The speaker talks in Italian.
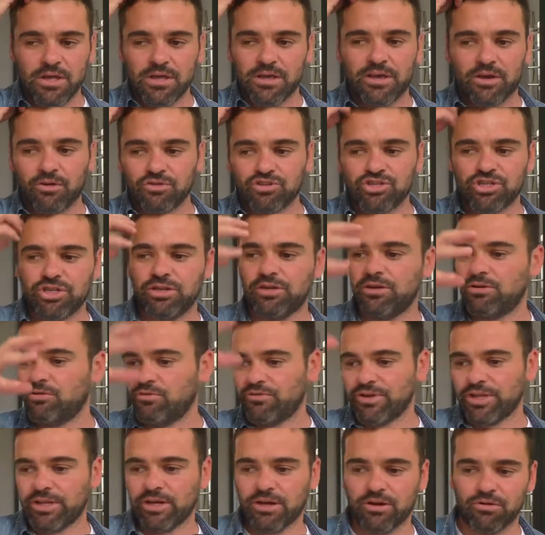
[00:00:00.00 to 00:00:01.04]
che oggi lo
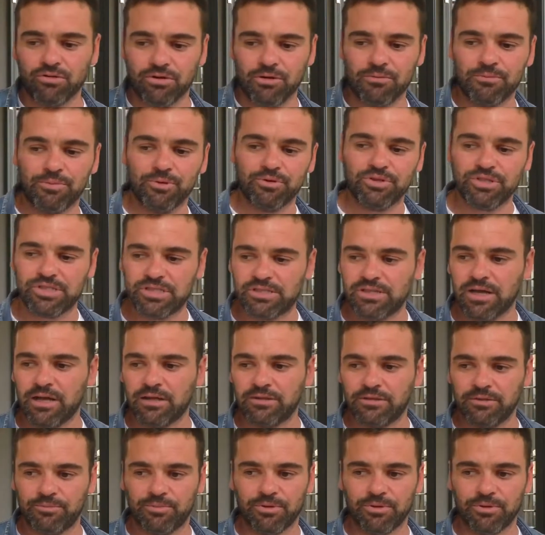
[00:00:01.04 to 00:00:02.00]
vede ancora un po' distante.